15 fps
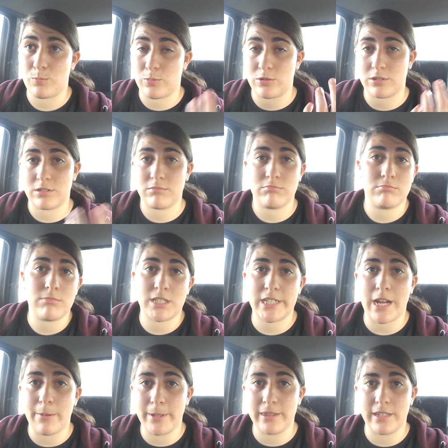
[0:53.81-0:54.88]
pues
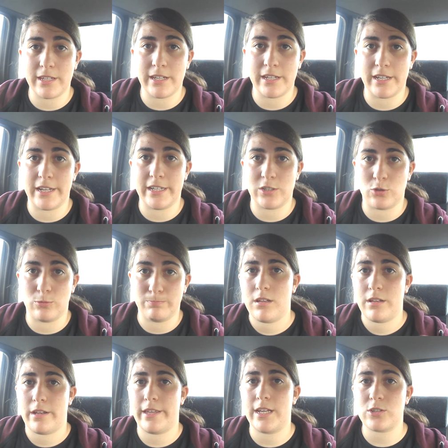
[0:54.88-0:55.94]
básicamente eso,
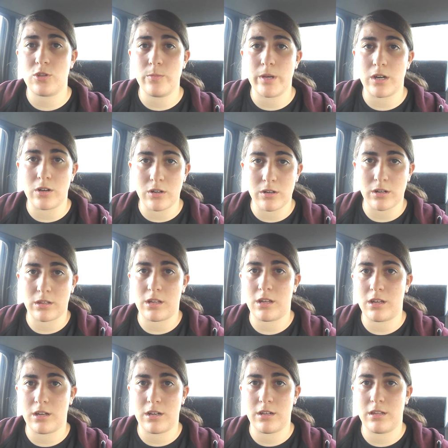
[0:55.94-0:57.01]
que ya estoy mejor
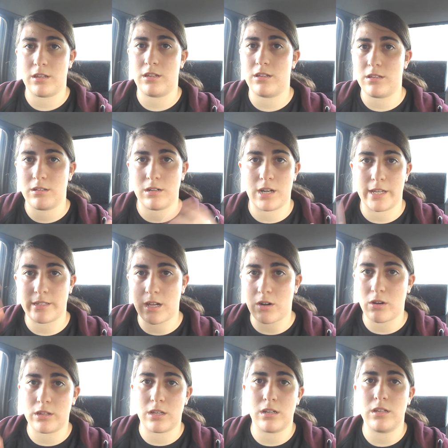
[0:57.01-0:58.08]
del catarro
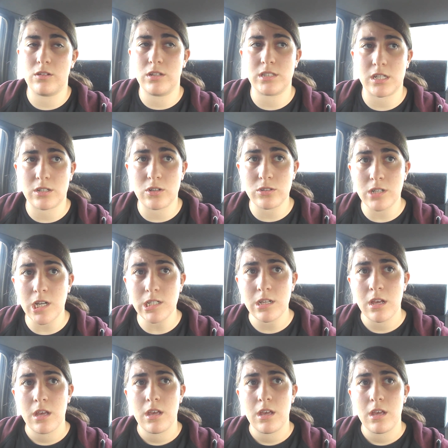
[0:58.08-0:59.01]
que he tenido y esas cosas,